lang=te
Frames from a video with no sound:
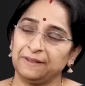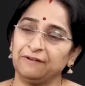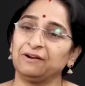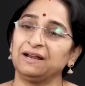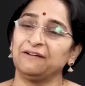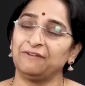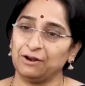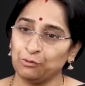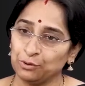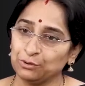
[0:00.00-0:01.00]
పిలవకుండా
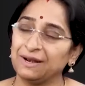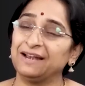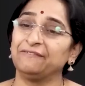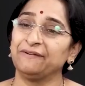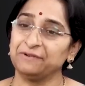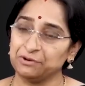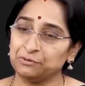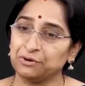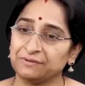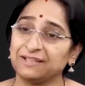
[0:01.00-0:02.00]
వెళ్ళకూడదు లాంటివే
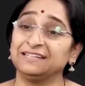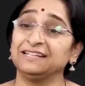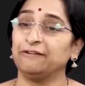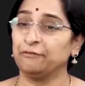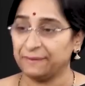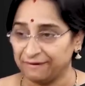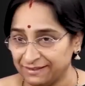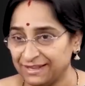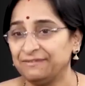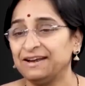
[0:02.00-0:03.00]
వింటుంటాం సతీదేవి
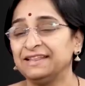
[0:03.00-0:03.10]
పిలవందే